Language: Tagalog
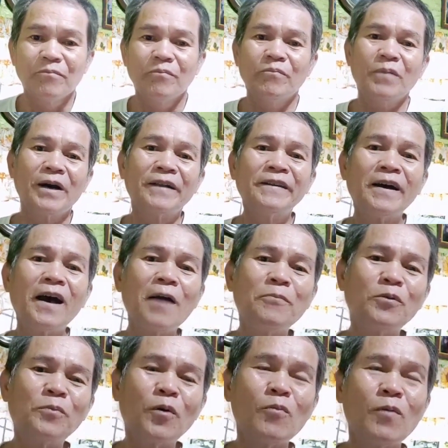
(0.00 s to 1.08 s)
Magandang
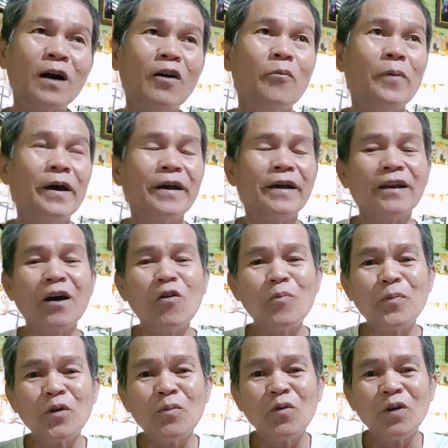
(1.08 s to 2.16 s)
hapon po mga kaubayan. Ako
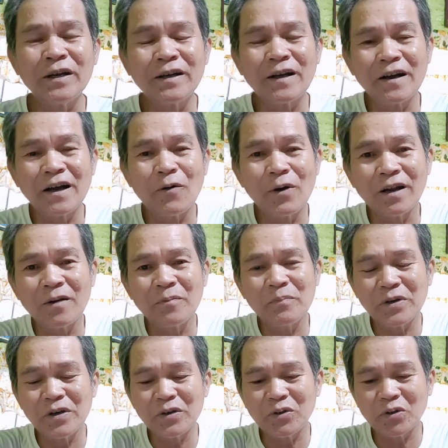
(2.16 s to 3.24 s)
po yung muling gagawa ng
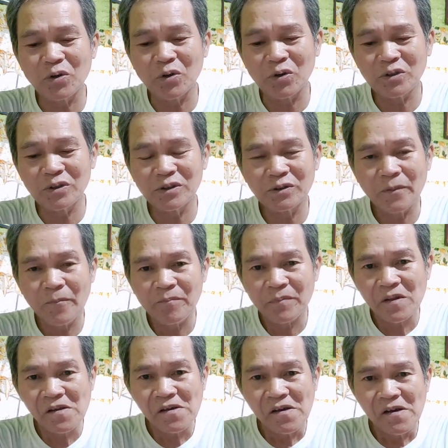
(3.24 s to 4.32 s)
videos
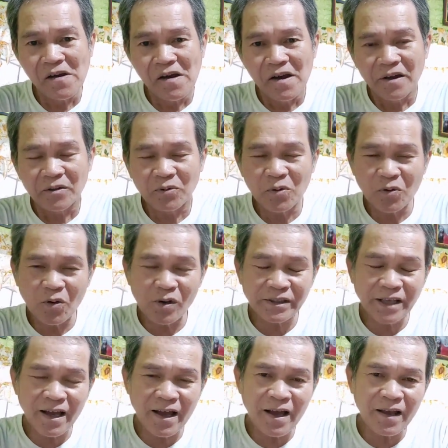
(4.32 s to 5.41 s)
tungkol
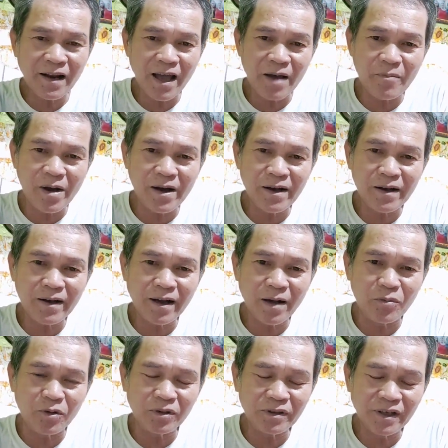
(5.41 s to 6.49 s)
sa halamang
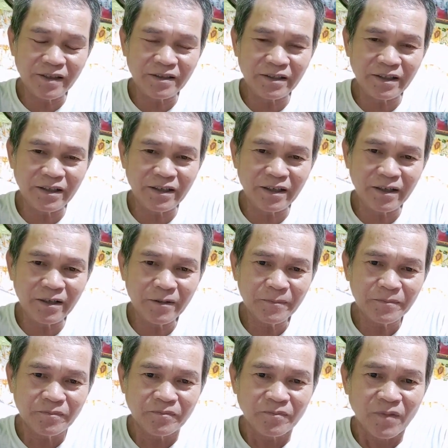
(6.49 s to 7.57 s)
gamot kasi
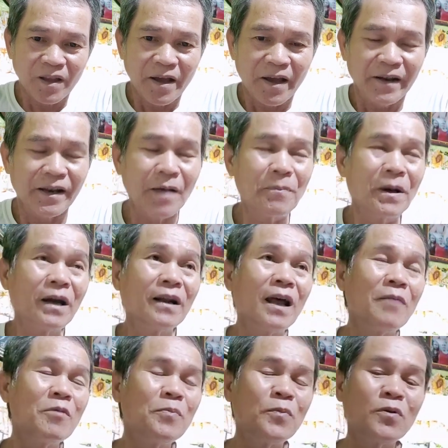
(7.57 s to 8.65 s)

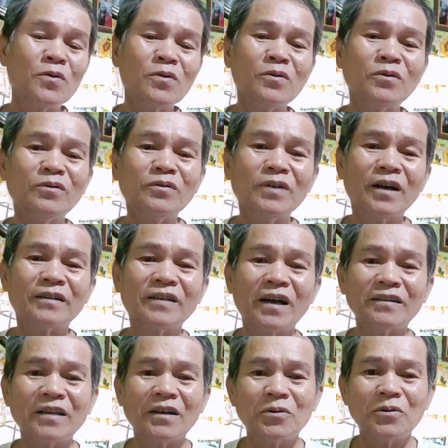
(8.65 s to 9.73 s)
napakarami pong
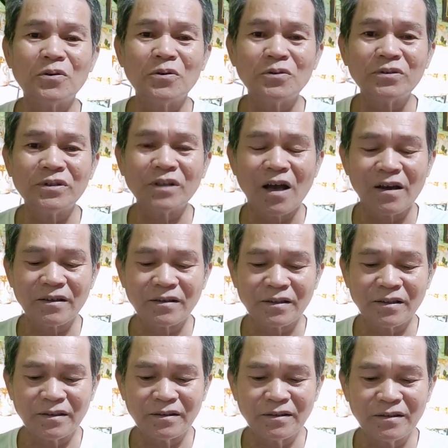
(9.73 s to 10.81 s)
nagtatanong sa
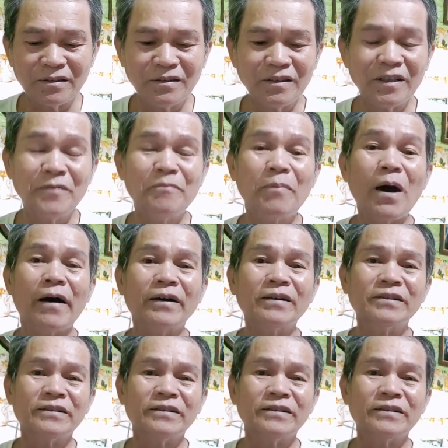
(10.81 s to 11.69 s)
akin inbox,